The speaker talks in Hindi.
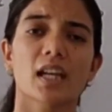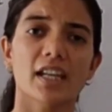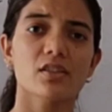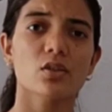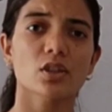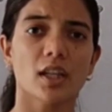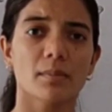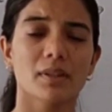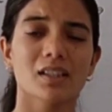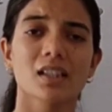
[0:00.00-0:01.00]

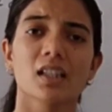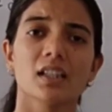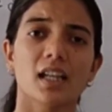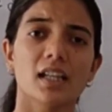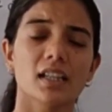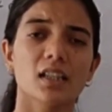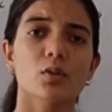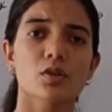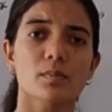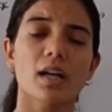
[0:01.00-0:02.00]
एक्सोथर्मिक यानी कि
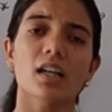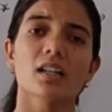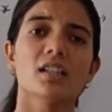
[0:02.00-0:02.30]
उष्मा